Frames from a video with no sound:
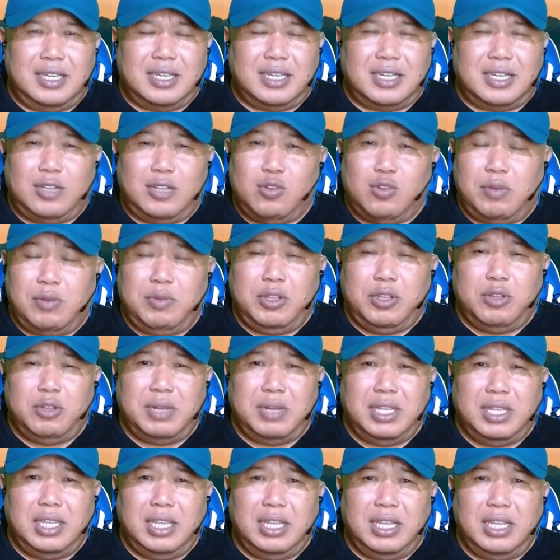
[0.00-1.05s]
Kedua
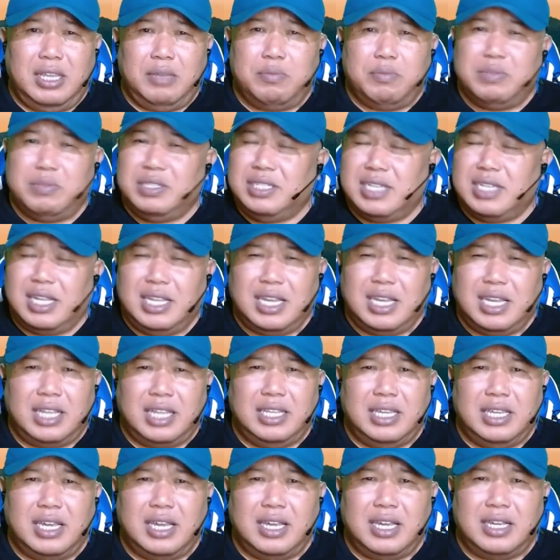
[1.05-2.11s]
minuman ini
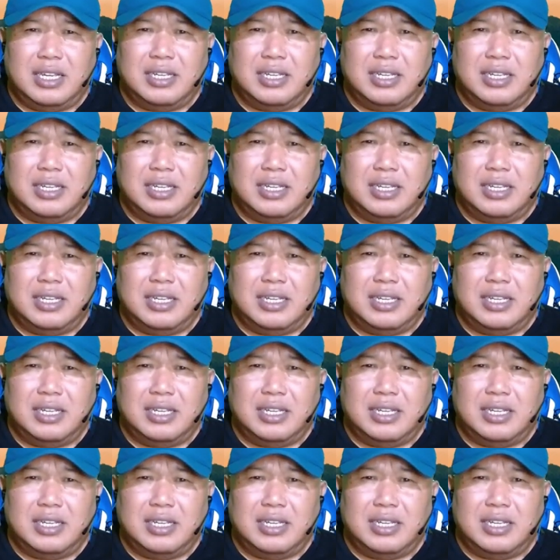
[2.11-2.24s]
menjadikannya